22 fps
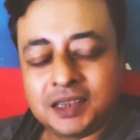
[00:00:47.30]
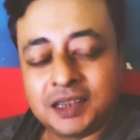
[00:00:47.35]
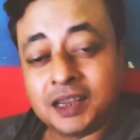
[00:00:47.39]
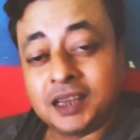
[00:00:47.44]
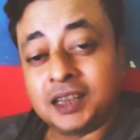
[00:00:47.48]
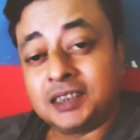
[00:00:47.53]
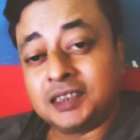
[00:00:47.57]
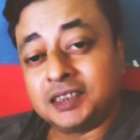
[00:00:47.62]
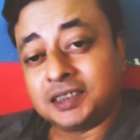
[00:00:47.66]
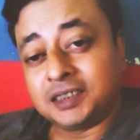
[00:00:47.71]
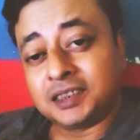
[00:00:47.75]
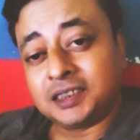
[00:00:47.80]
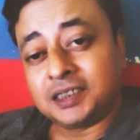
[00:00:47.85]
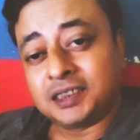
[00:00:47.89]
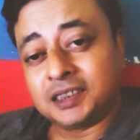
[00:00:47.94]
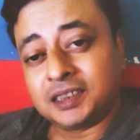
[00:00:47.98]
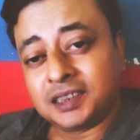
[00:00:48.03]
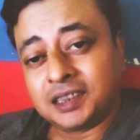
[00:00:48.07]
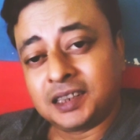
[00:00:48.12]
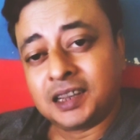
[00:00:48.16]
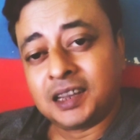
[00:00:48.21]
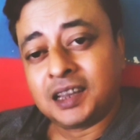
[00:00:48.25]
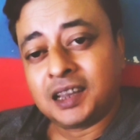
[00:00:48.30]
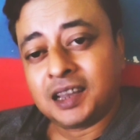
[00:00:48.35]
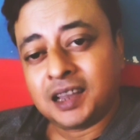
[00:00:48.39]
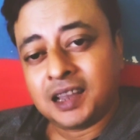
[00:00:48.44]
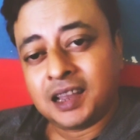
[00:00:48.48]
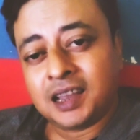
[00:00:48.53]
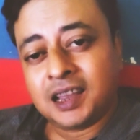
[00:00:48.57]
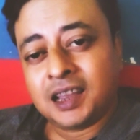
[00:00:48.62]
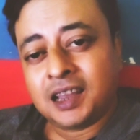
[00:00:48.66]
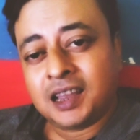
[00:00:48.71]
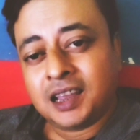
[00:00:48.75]
ঠিক আছে
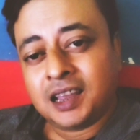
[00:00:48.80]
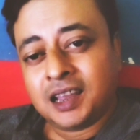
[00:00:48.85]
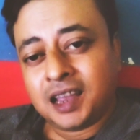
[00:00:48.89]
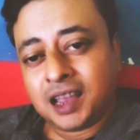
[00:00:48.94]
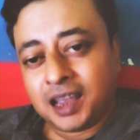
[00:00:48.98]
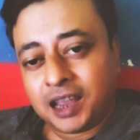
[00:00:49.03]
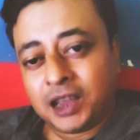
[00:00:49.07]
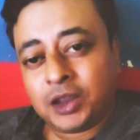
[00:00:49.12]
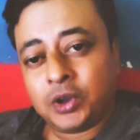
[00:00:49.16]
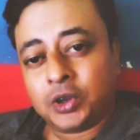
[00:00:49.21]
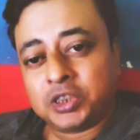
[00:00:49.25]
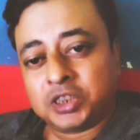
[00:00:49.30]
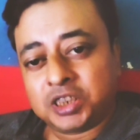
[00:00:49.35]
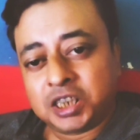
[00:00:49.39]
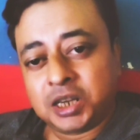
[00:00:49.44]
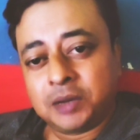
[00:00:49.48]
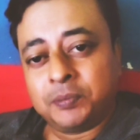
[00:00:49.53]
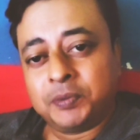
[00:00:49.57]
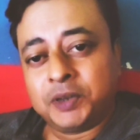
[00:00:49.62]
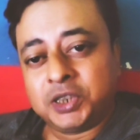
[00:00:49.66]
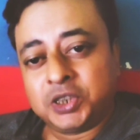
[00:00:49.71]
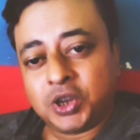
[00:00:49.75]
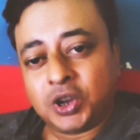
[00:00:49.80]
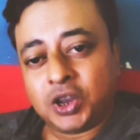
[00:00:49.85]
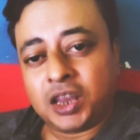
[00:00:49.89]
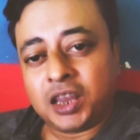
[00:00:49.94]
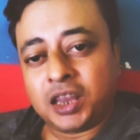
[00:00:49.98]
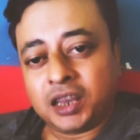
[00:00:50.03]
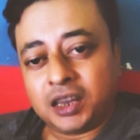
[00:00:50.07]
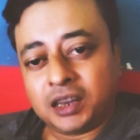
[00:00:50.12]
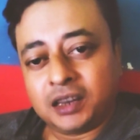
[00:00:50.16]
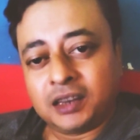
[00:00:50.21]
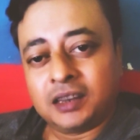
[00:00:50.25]
এই হচ্ছে বিষয়
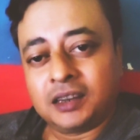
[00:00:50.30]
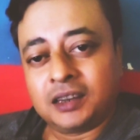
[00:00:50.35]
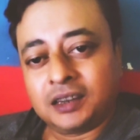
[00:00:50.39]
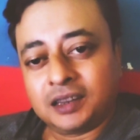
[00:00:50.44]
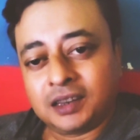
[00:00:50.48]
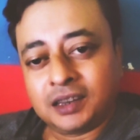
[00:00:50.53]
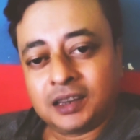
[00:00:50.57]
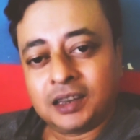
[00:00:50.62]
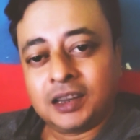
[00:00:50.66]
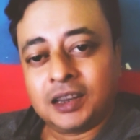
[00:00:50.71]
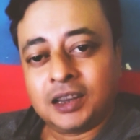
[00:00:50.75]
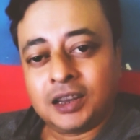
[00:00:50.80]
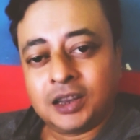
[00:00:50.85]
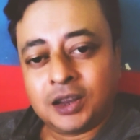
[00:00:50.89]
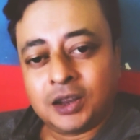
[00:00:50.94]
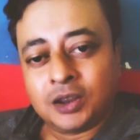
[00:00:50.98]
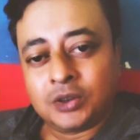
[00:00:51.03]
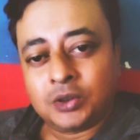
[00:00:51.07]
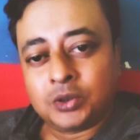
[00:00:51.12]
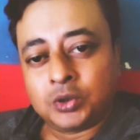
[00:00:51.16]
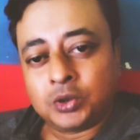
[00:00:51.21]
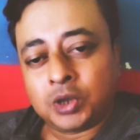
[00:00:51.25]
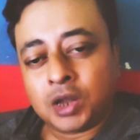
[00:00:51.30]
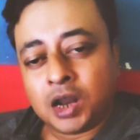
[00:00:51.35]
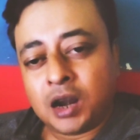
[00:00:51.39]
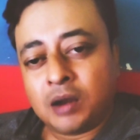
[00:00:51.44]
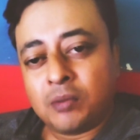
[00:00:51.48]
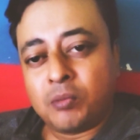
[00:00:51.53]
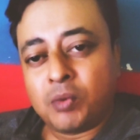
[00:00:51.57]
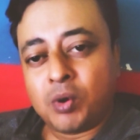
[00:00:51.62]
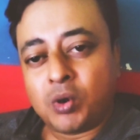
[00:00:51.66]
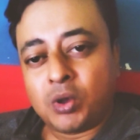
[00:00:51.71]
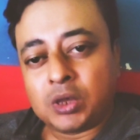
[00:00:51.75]
সুতরাং
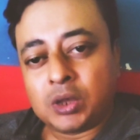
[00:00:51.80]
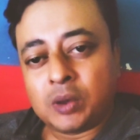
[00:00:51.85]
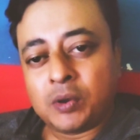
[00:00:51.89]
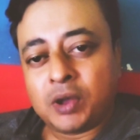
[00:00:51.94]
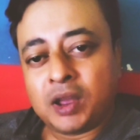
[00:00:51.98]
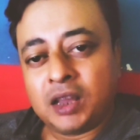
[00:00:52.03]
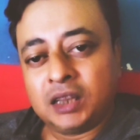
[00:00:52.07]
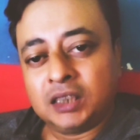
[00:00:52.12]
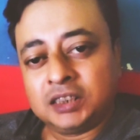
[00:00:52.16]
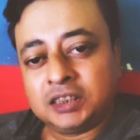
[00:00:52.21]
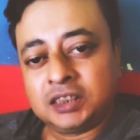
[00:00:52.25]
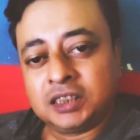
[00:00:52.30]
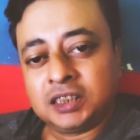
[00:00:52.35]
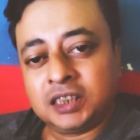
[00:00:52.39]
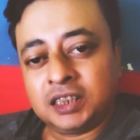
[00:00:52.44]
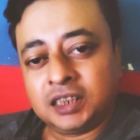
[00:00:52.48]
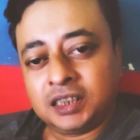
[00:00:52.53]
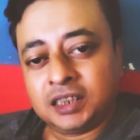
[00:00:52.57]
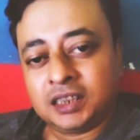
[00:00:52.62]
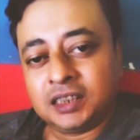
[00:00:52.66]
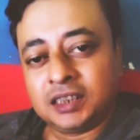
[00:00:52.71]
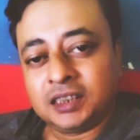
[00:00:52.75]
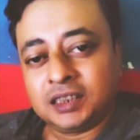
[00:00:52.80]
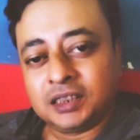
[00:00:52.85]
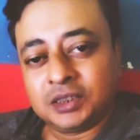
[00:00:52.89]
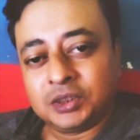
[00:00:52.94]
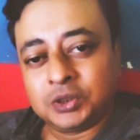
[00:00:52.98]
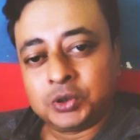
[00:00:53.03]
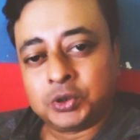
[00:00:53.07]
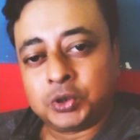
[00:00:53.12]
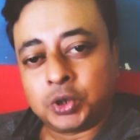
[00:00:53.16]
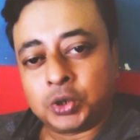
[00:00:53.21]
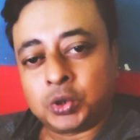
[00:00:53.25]
মমতা ব্যানার্জি
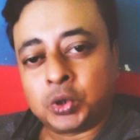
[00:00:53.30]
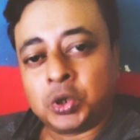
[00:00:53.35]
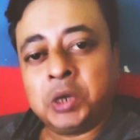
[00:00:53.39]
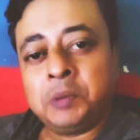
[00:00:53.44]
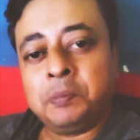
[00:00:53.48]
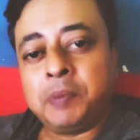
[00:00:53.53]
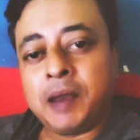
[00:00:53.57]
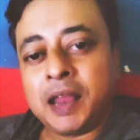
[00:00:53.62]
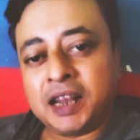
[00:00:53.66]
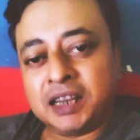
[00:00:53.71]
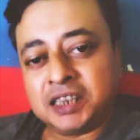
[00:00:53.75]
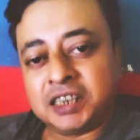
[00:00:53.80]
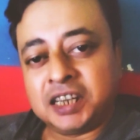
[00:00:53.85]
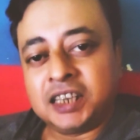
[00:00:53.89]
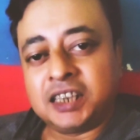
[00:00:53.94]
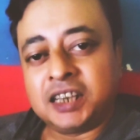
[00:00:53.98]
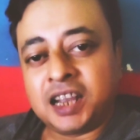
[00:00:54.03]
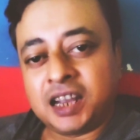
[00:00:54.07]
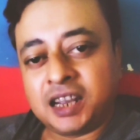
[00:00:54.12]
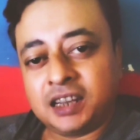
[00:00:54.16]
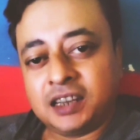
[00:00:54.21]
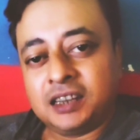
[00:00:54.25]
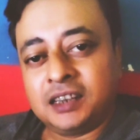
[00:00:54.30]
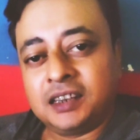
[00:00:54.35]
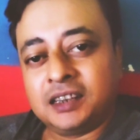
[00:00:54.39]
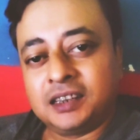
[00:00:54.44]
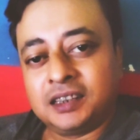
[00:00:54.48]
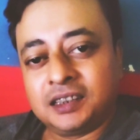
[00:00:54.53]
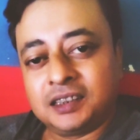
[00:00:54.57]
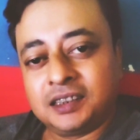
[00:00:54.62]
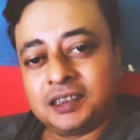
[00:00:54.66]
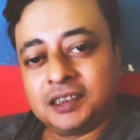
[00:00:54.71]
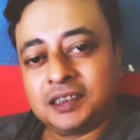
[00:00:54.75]
যতই প্ল্যান সাজাক
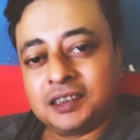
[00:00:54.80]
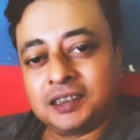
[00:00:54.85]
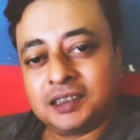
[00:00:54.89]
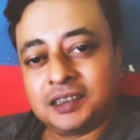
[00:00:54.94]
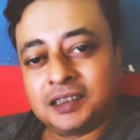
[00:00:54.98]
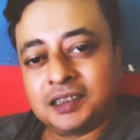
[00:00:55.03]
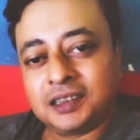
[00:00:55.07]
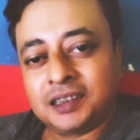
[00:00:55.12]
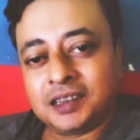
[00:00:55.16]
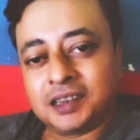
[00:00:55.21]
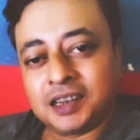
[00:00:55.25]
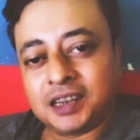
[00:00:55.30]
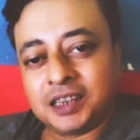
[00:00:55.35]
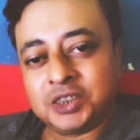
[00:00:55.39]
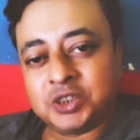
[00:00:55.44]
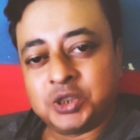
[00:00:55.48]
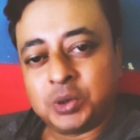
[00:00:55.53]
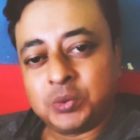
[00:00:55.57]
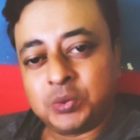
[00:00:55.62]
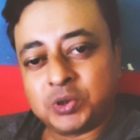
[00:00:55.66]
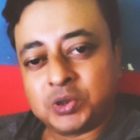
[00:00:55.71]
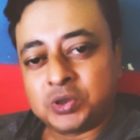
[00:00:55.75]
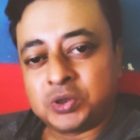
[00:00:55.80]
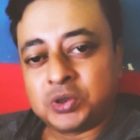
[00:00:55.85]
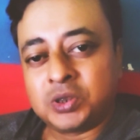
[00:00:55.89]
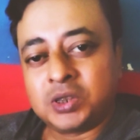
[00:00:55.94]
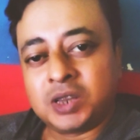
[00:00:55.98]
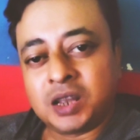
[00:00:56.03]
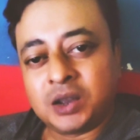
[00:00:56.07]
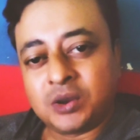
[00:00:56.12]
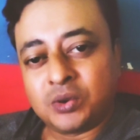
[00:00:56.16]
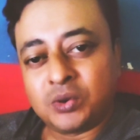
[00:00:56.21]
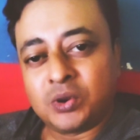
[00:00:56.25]
এই সমস্ত
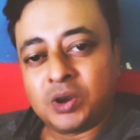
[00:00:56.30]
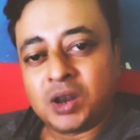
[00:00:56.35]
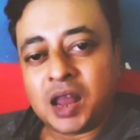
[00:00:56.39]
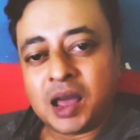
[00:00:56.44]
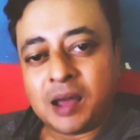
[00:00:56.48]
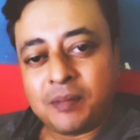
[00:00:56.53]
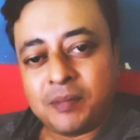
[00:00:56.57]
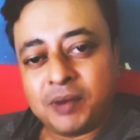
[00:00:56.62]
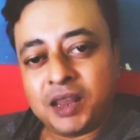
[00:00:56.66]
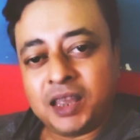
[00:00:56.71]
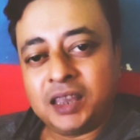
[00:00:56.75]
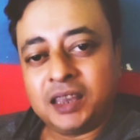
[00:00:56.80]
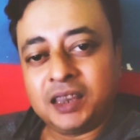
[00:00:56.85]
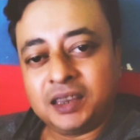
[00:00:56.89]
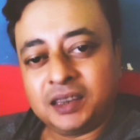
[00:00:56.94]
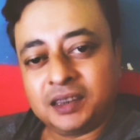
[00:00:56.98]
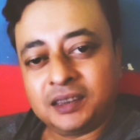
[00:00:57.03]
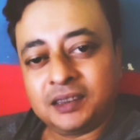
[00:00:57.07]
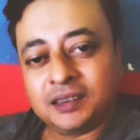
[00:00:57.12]
দিয়ে কোনো লাভ নেই